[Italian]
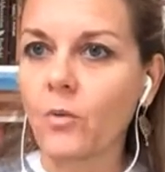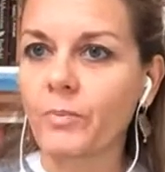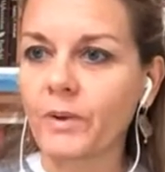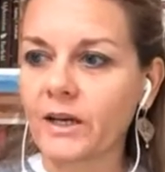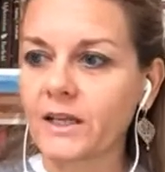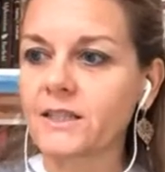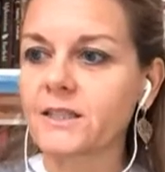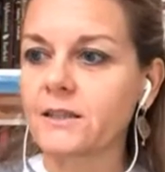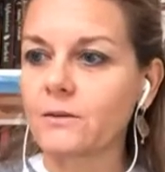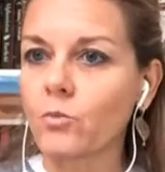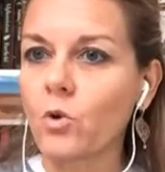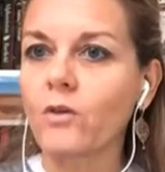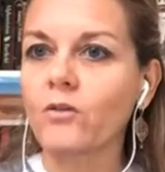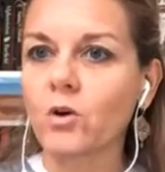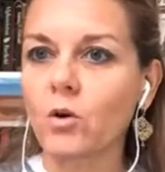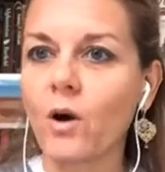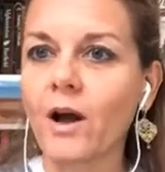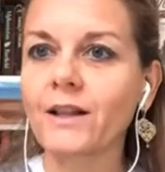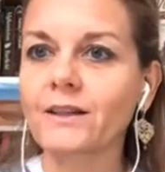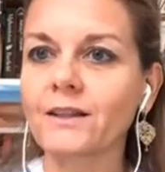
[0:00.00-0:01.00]
perché si
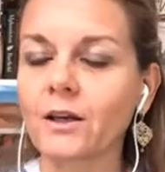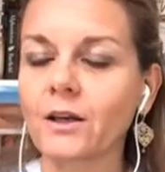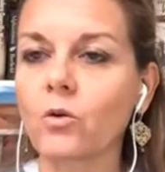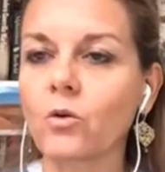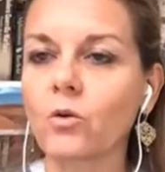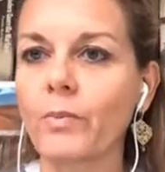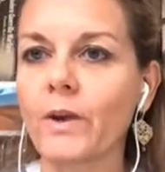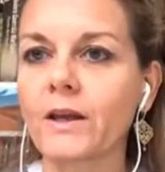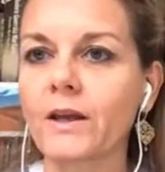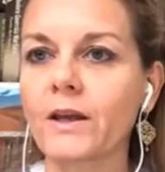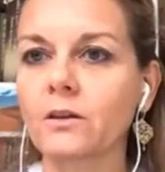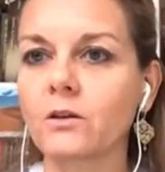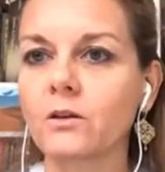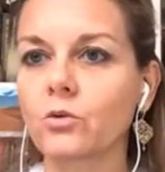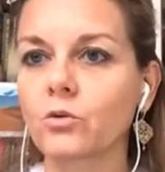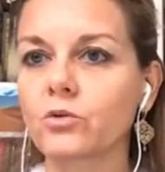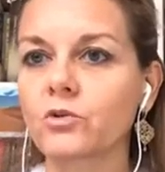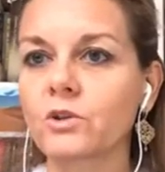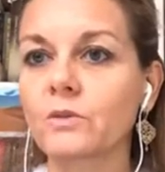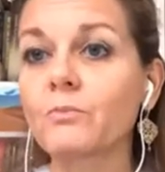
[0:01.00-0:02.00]
muovono altri
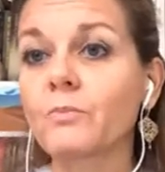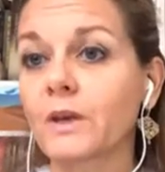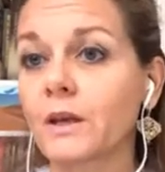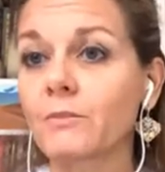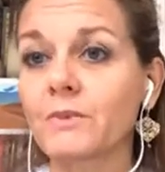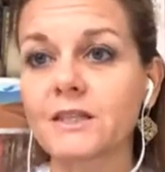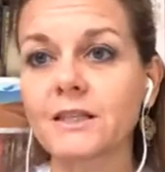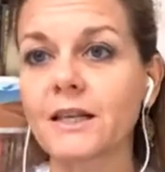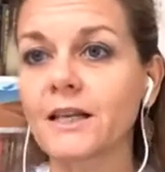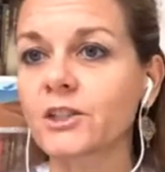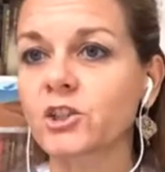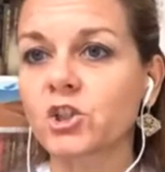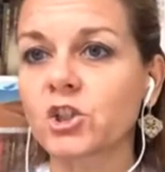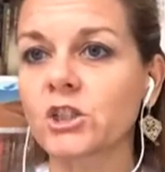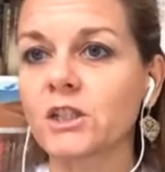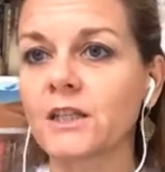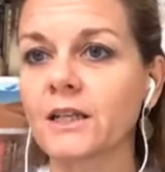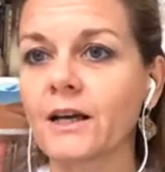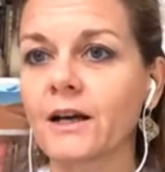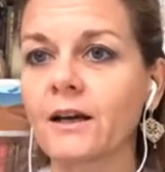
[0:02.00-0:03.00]
competitors, in primis la
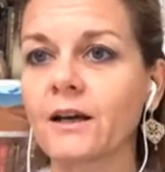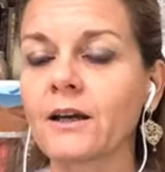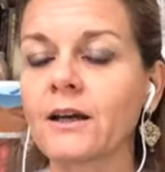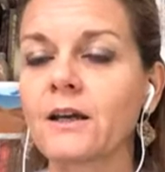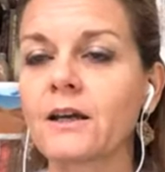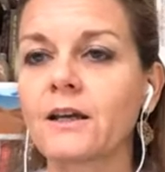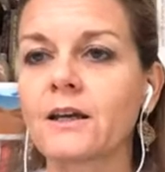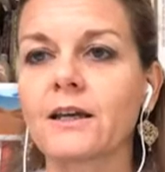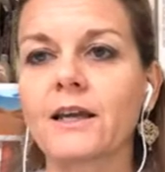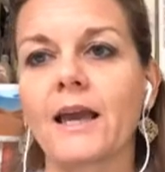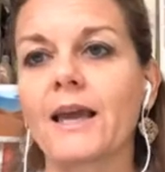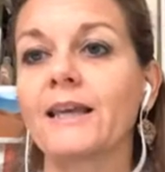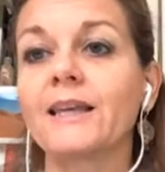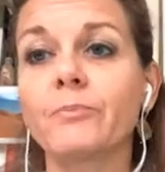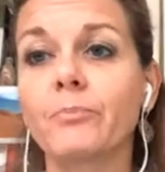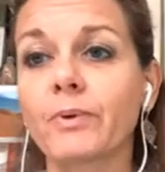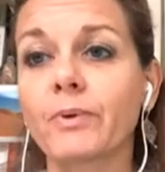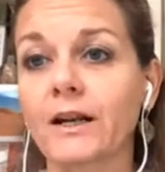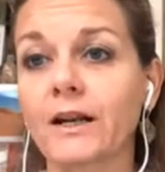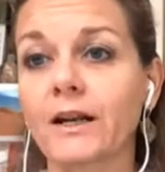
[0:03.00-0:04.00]
Cina che è
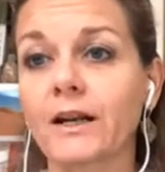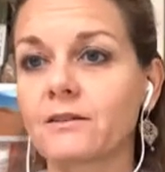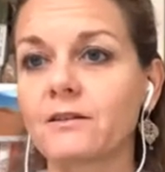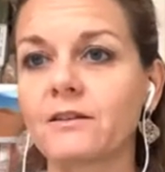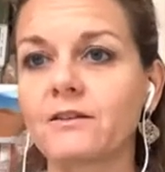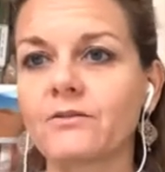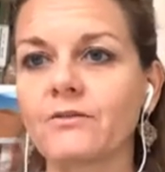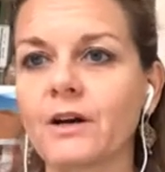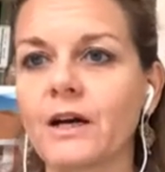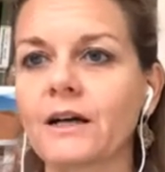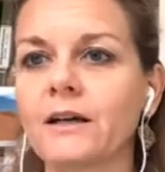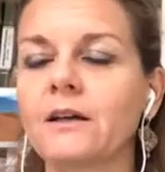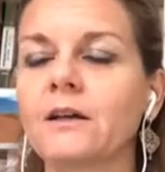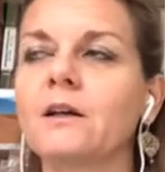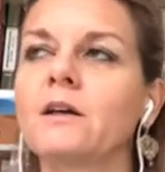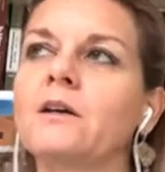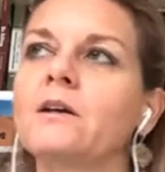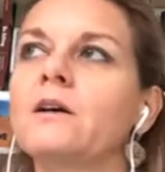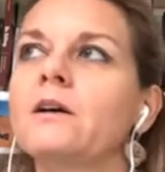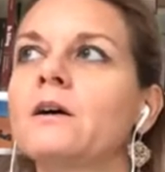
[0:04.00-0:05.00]
iperattiva
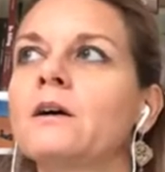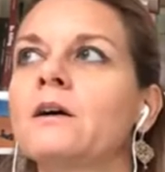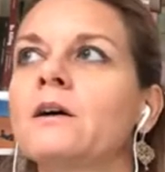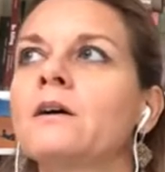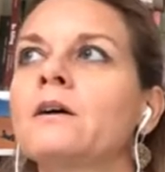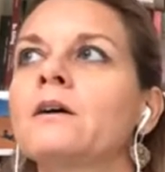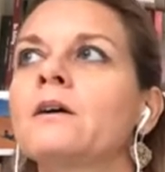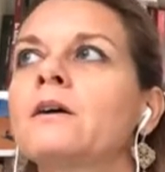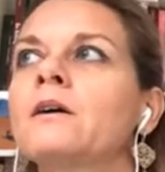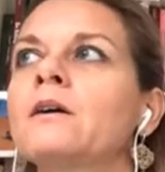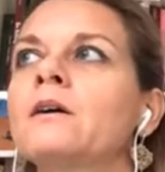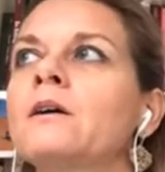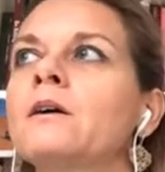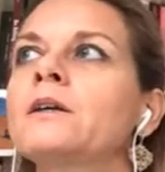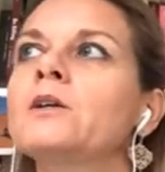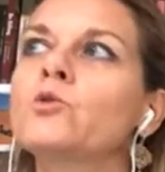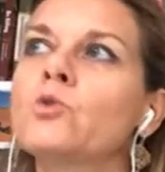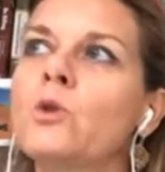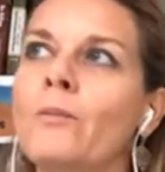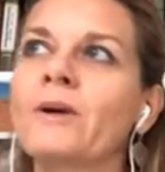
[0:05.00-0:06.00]
eh,
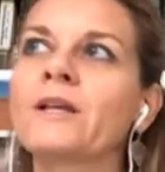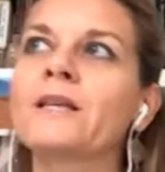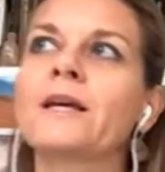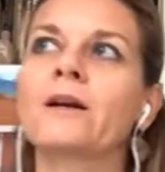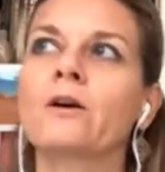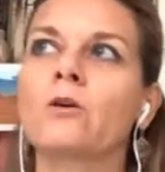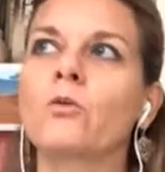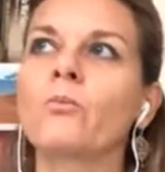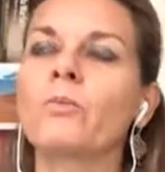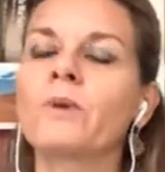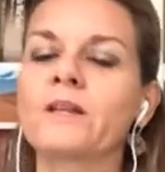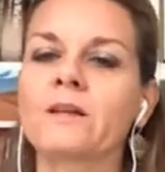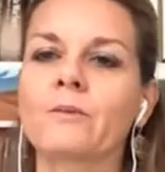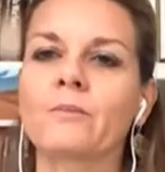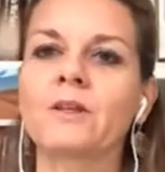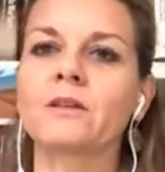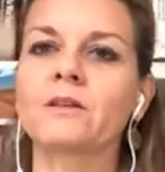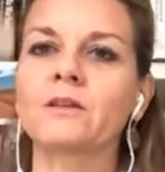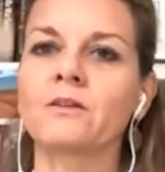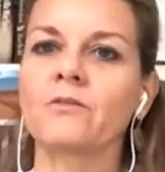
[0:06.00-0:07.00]
in una maniera
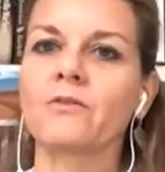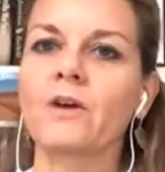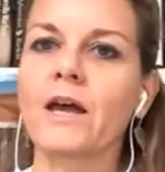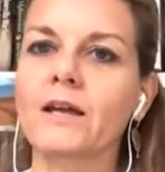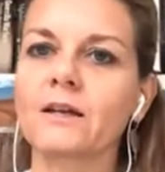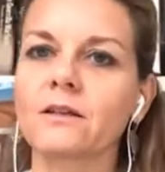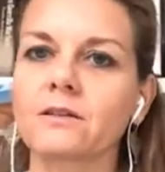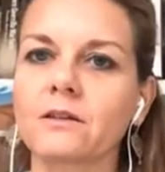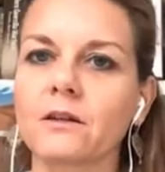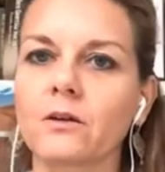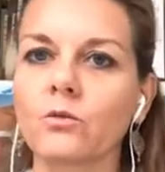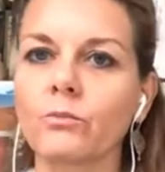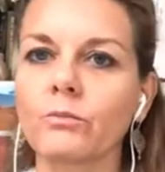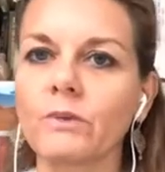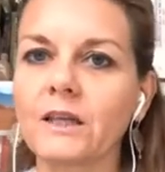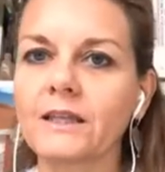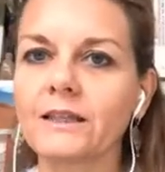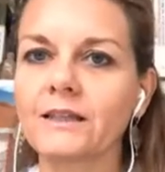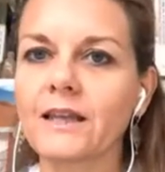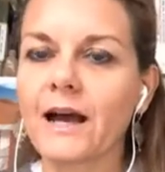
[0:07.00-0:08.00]
completamente diversa, non
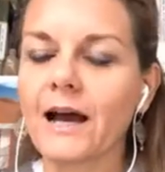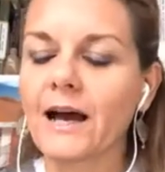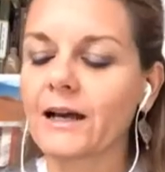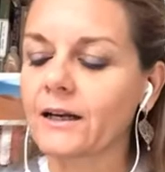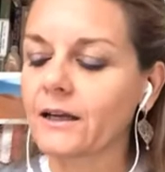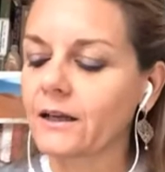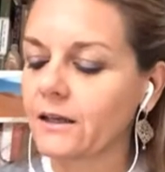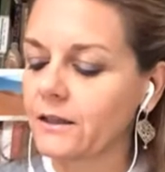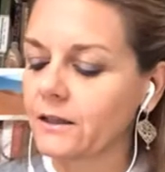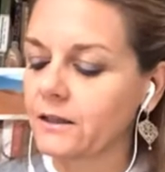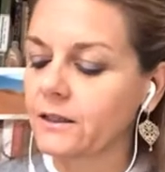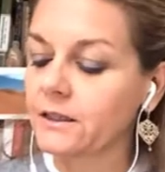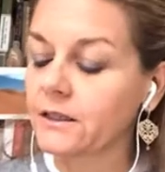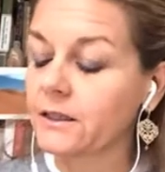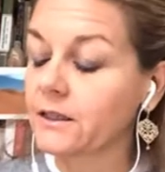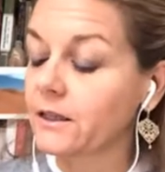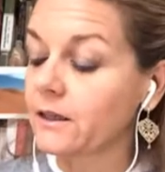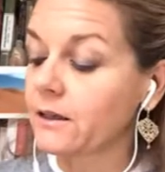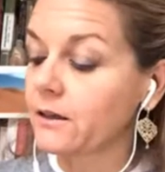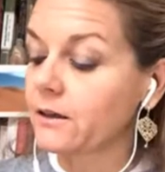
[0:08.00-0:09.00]
militare,
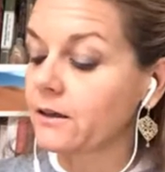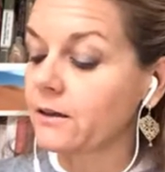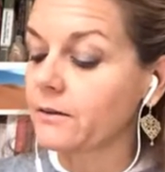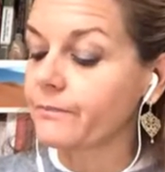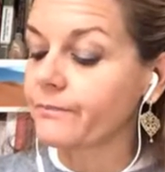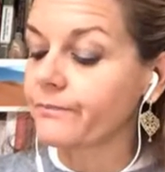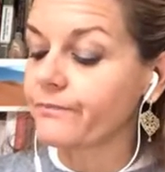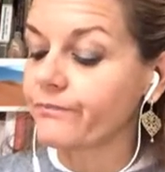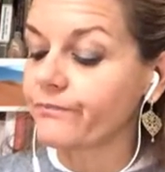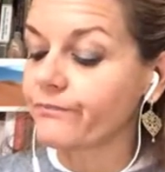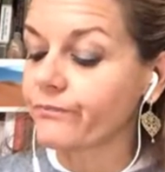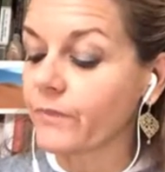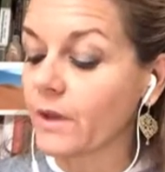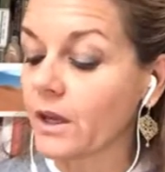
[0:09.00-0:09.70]
in, eh,